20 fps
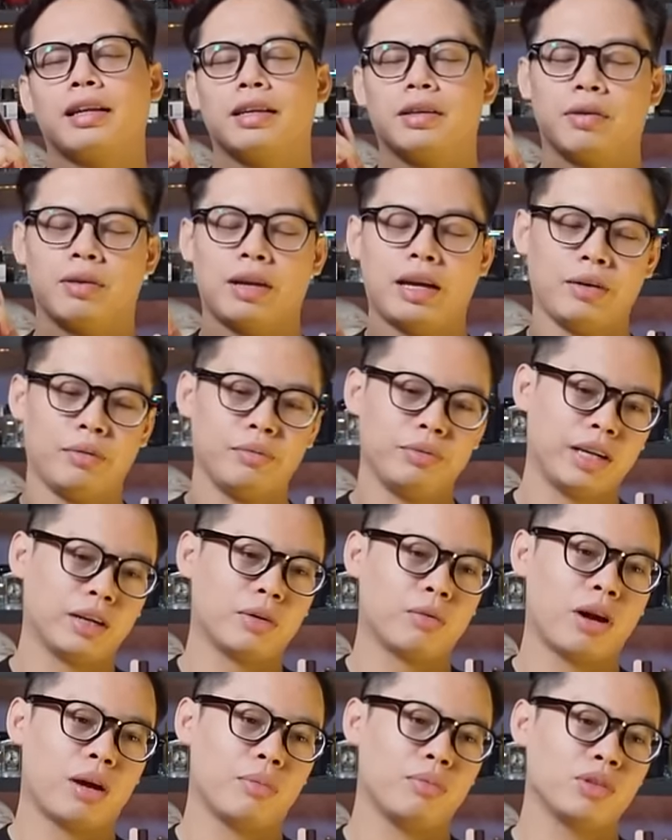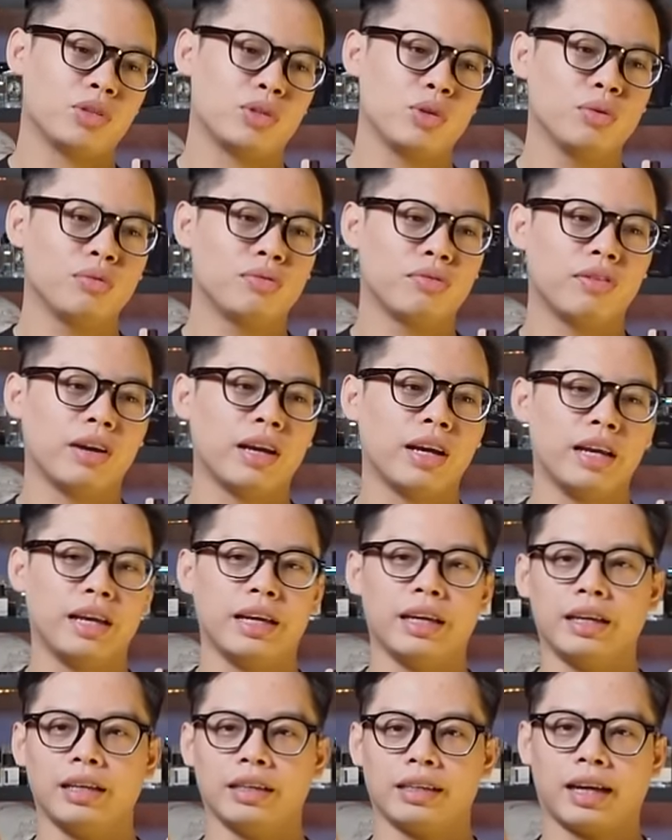thì có lẽ cũng nhắc qua một chút
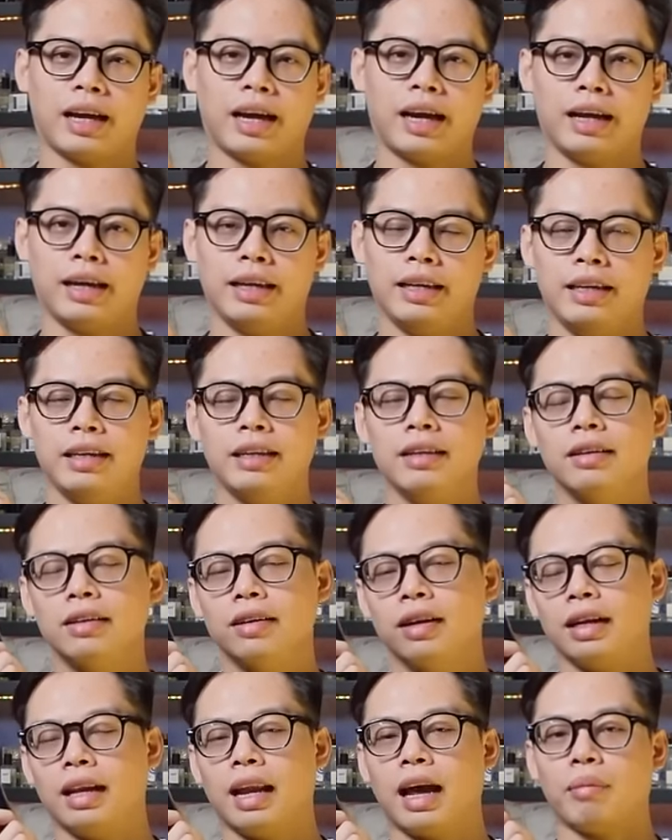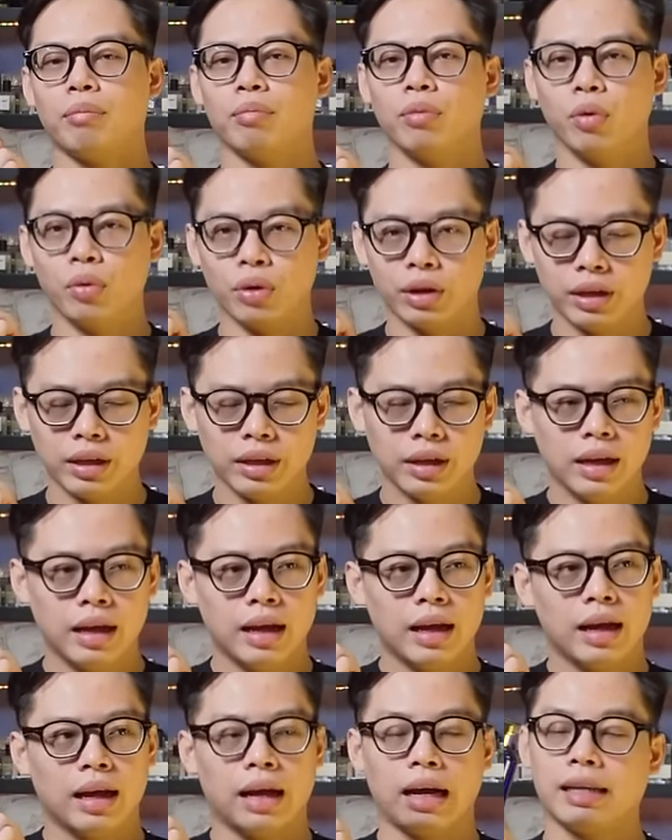về cái người làm mùi
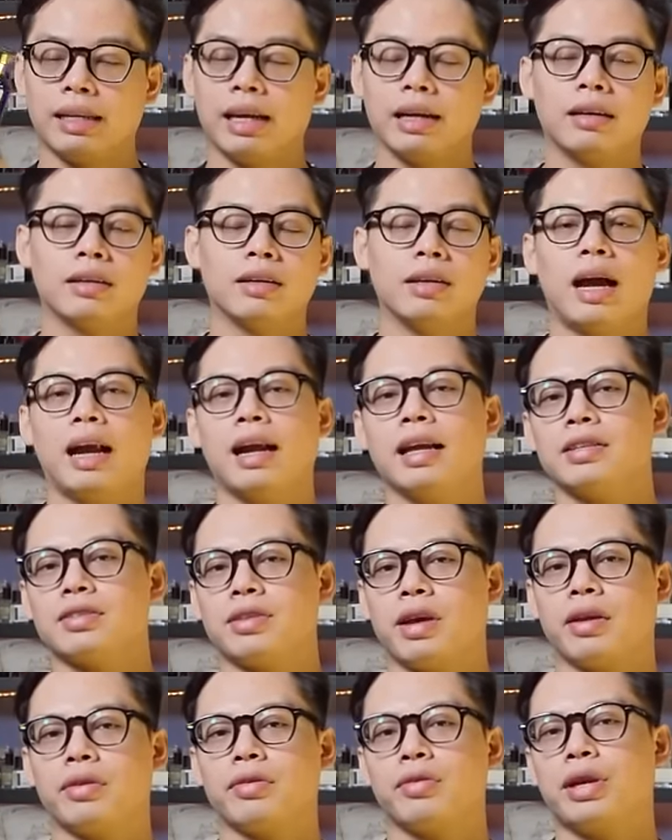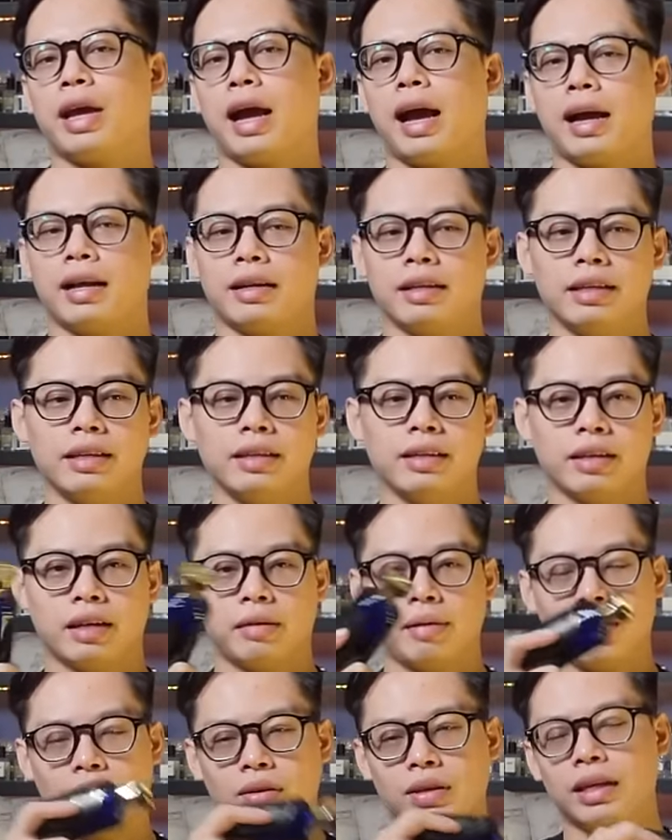à, Nhắc tới Alexandria thì các
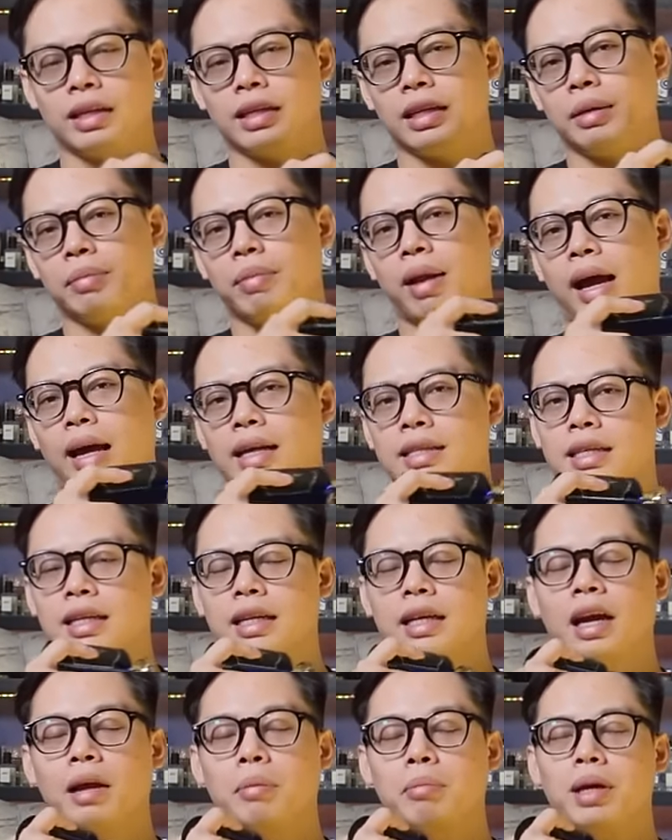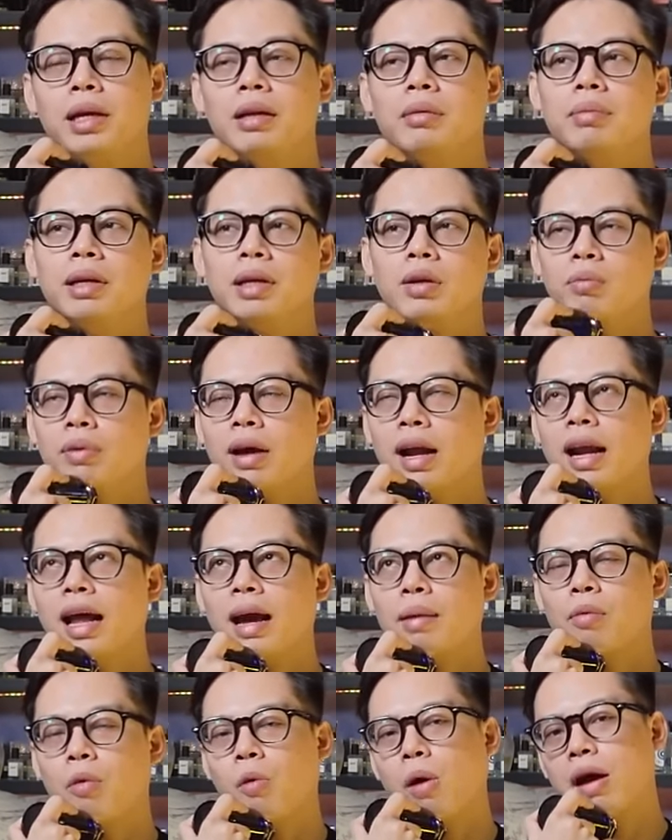bạn có thể tìm lại trên kênh mình Mình cũng đã
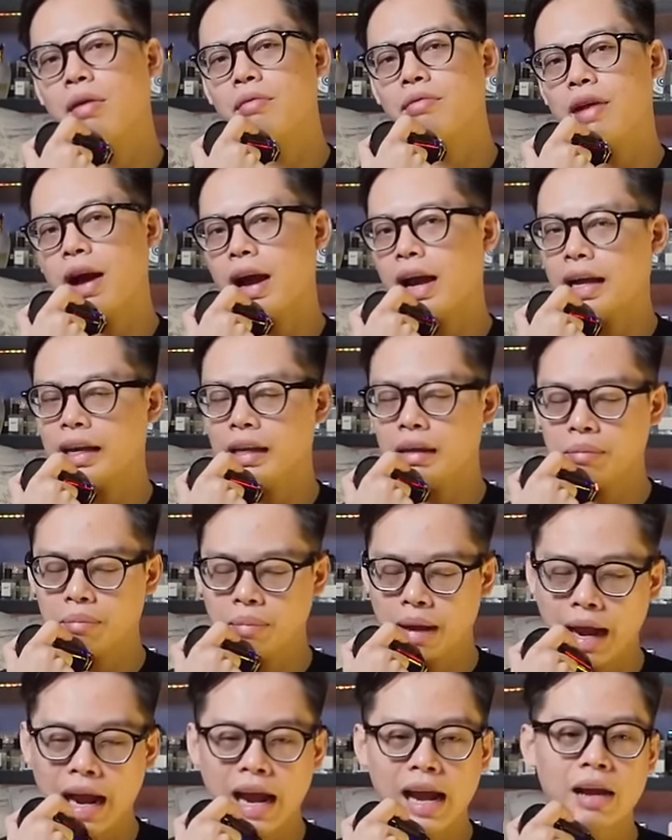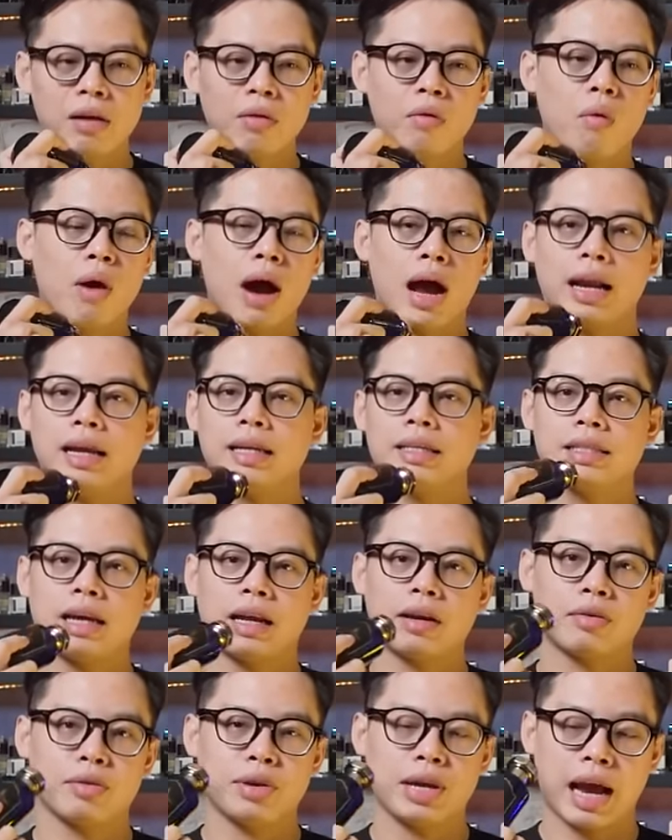làm qua vài mã của
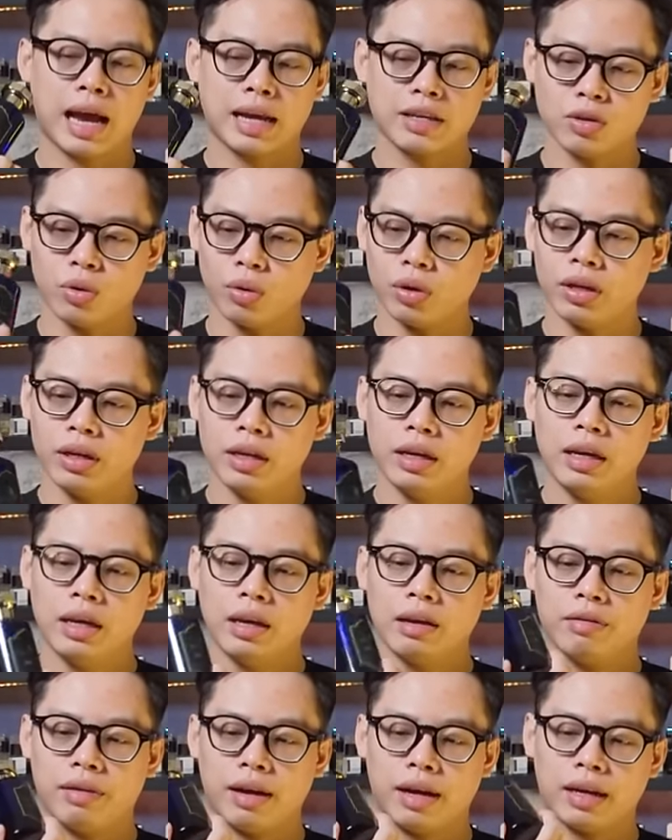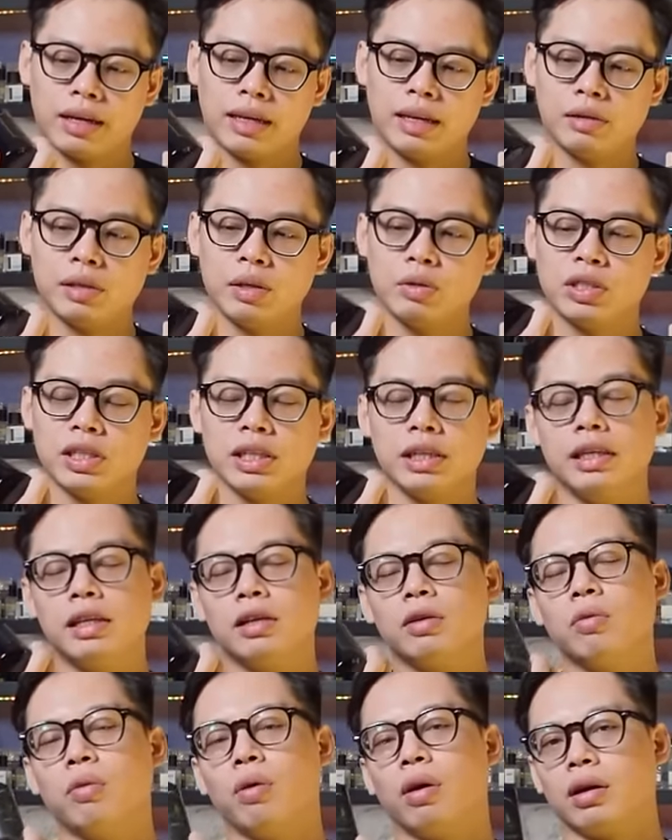Alexandria rồi Và theo tiêu
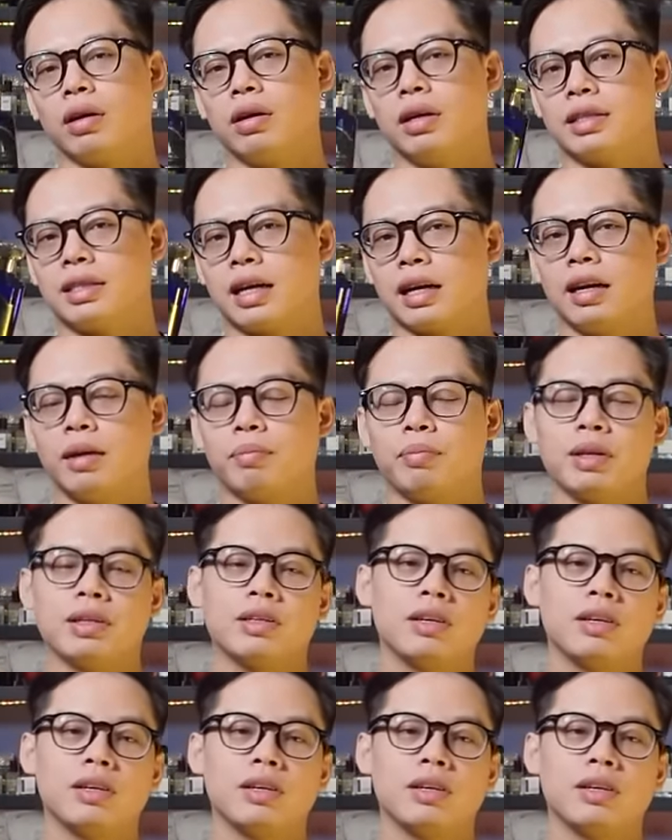chí của người sáng lập ra